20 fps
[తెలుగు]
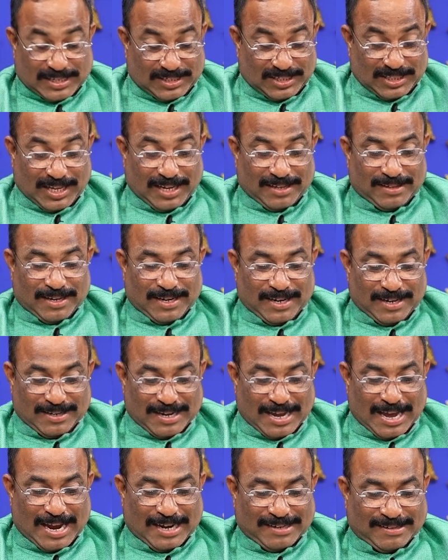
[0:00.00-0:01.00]
ఖచ్చితంగా సార్
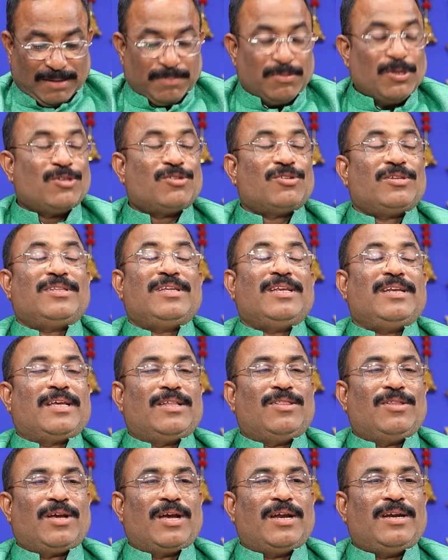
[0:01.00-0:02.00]
నేను హ్యాట్సాప్ చేస్తున్నాను దీనికి
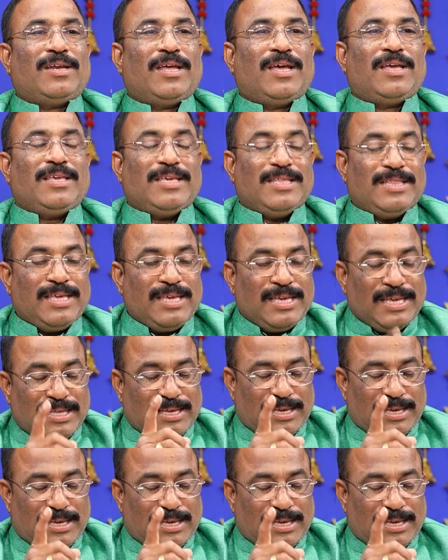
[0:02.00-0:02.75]
ఎందుకంటే ఇది